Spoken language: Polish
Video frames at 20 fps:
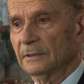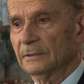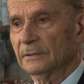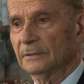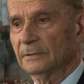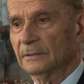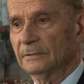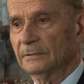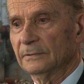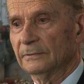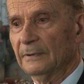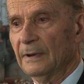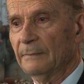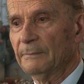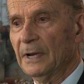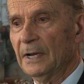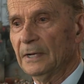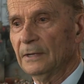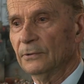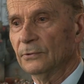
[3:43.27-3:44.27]
że
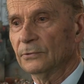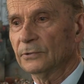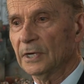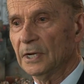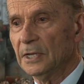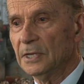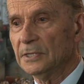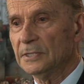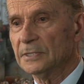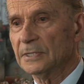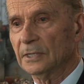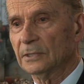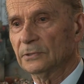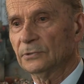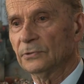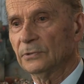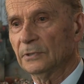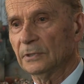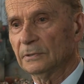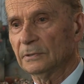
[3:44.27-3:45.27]
złapali Ukraińca,
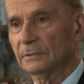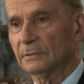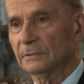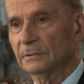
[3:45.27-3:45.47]
który